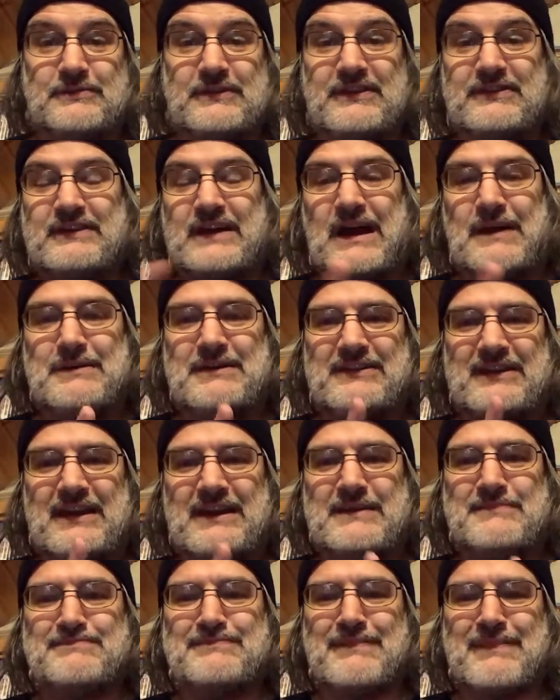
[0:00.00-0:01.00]
Das kam jetzt
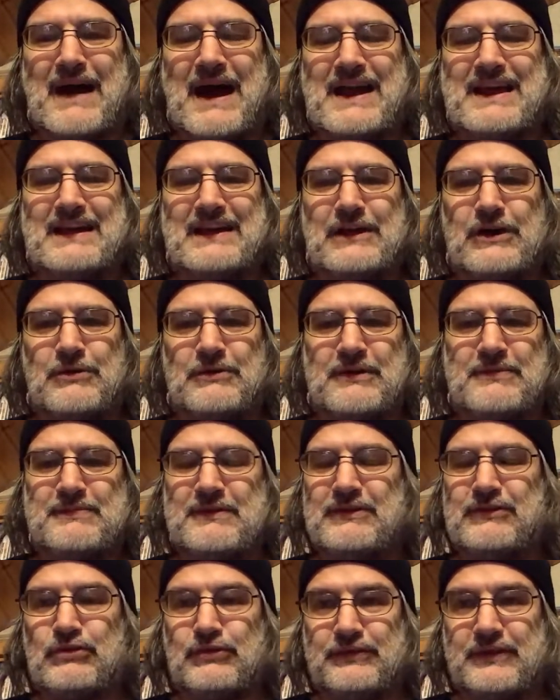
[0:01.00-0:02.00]
Ende Mai, glaube ich. Ich
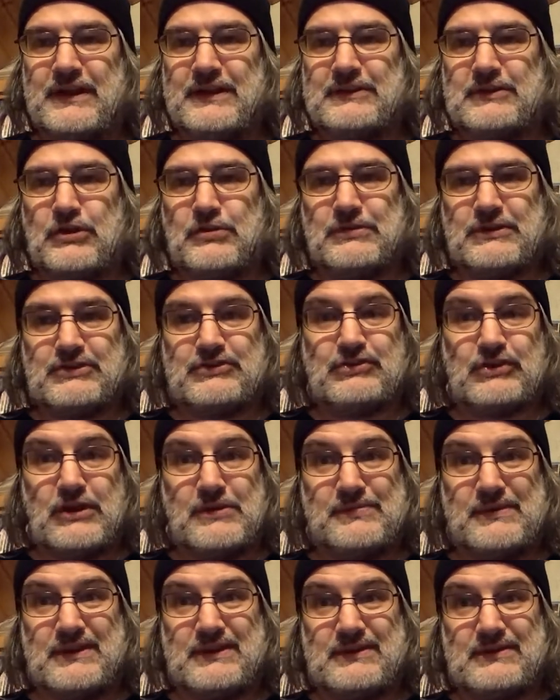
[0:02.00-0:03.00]
bin zufällig drüber
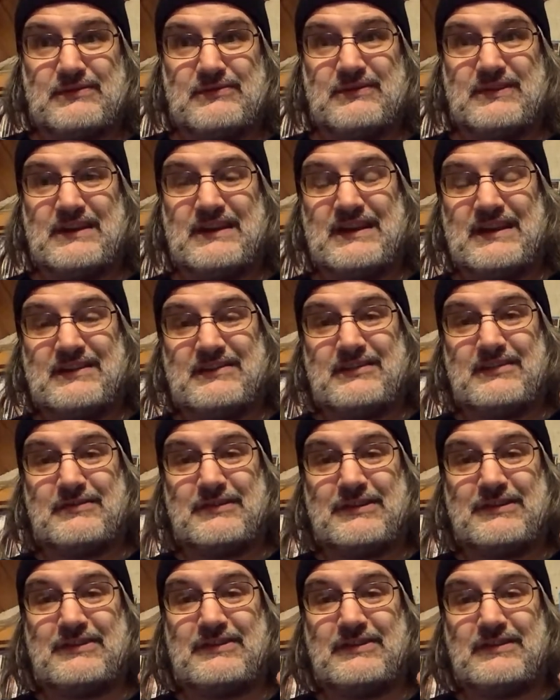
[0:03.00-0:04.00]
gestolpert, wie ich letztens
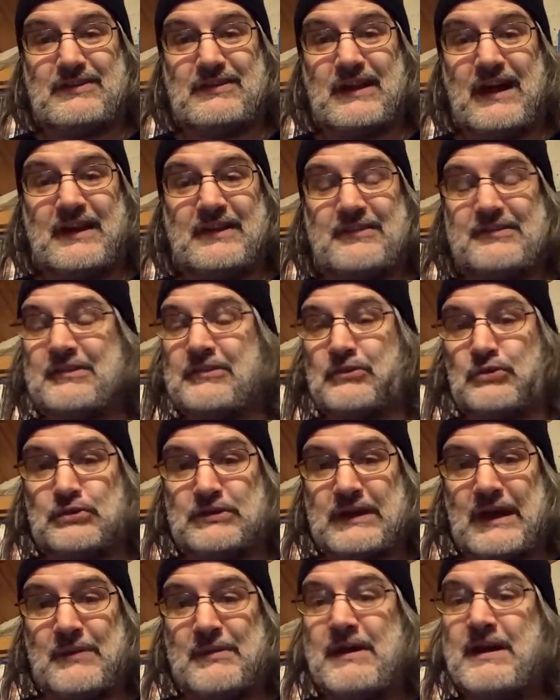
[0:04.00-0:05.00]
was anderes
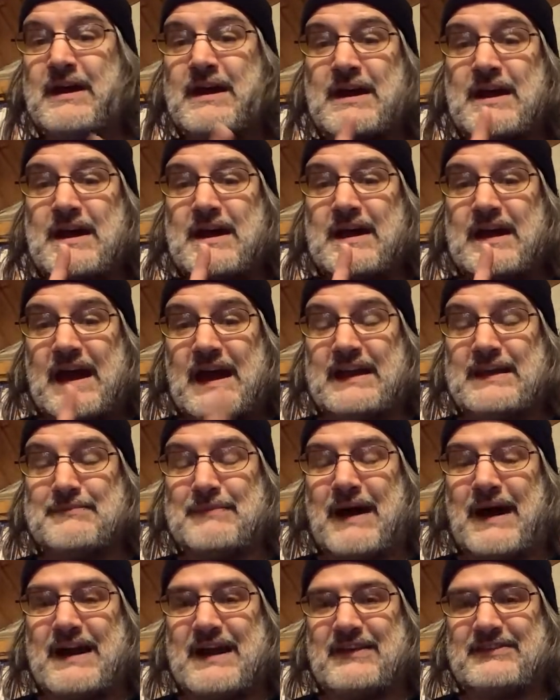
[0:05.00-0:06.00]
gesucht habe. Ende
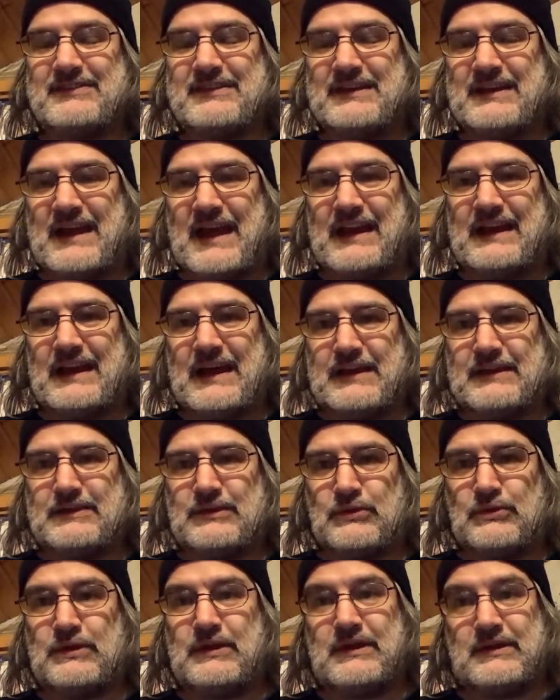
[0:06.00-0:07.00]
Mai erst in
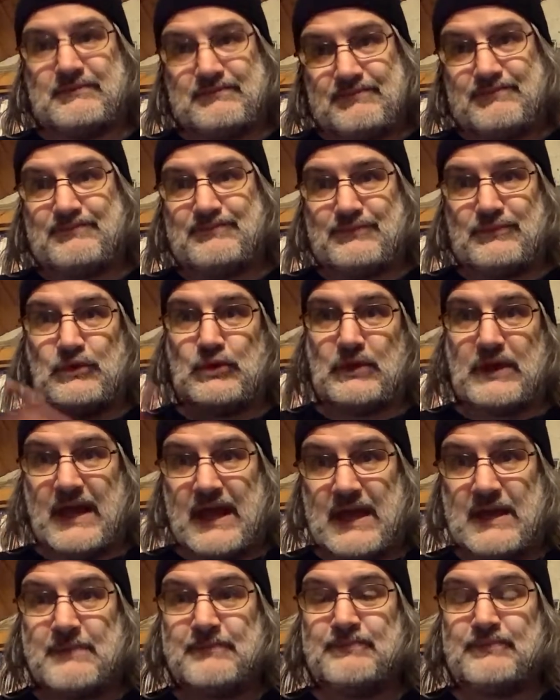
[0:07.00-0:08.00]
England oder
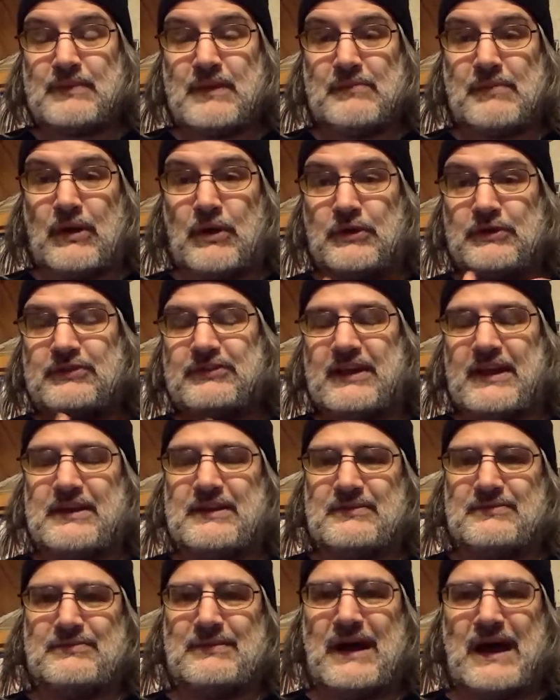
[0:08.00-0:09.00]
UK. Bei uns seit
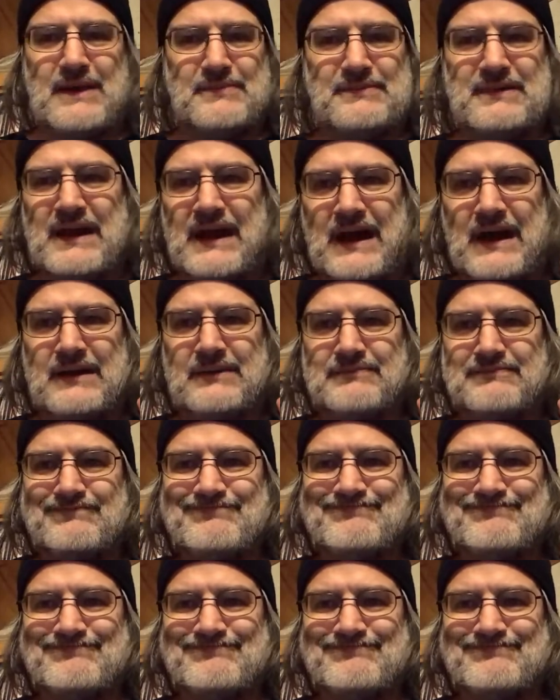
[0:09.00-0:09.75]
einem halben Jahr.